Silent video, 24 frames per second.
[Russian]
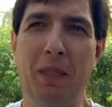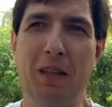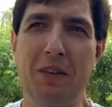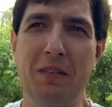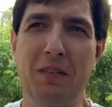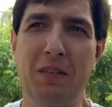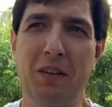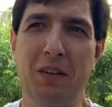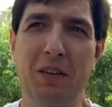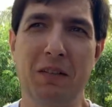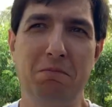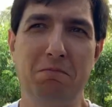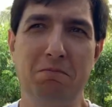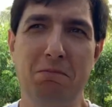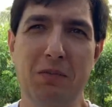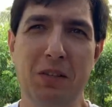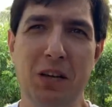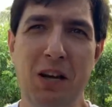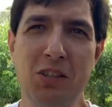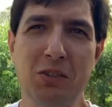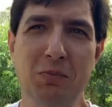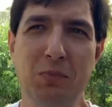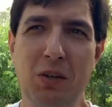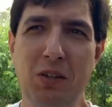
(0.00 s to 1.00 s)
где
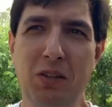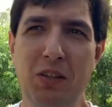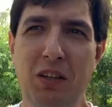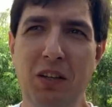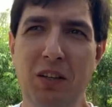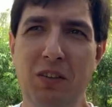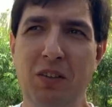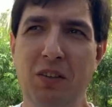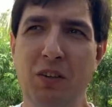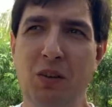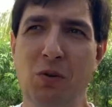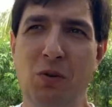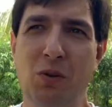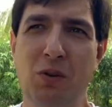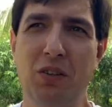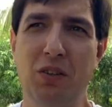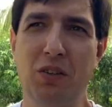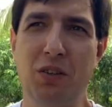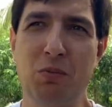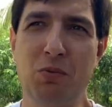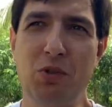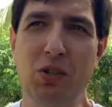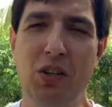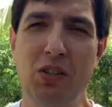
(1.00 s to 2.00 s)
транспорт редко
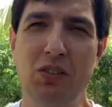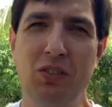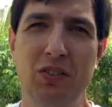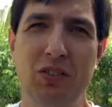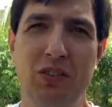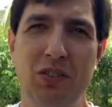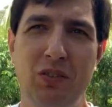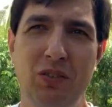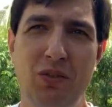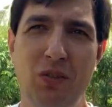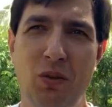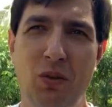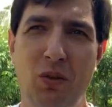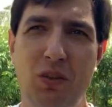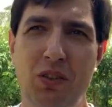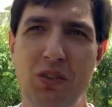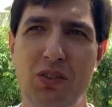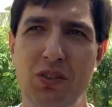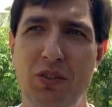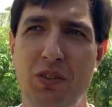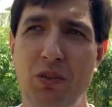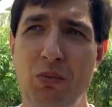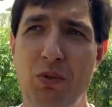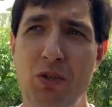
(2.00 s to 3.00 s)
ходит общественный, только
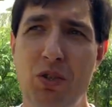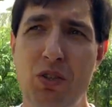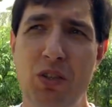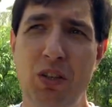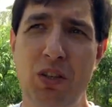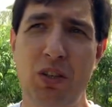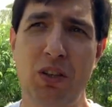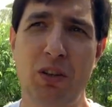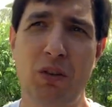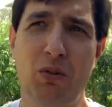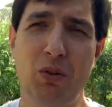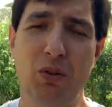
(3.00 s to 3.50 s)
свои машины.